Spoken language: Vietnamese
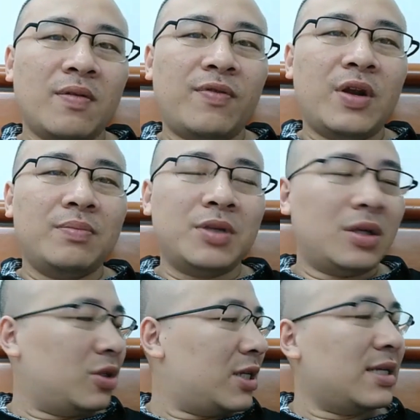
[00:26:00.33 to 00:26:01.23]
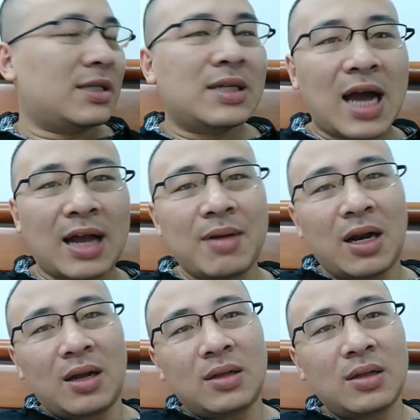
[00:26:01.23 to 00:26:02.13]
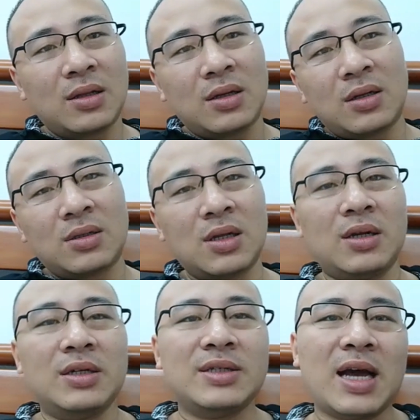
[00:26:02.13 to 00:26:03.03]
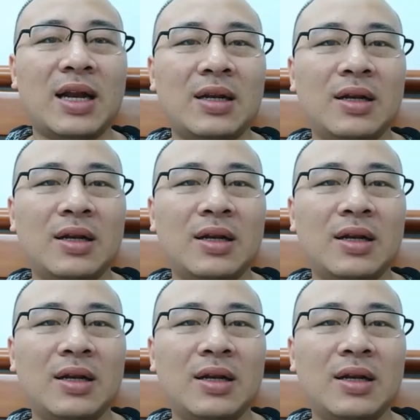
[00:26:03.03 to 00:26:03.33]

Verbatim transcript: phiên âm thì nó chạy ra chữ Hán bạn. Rất là đơn giản.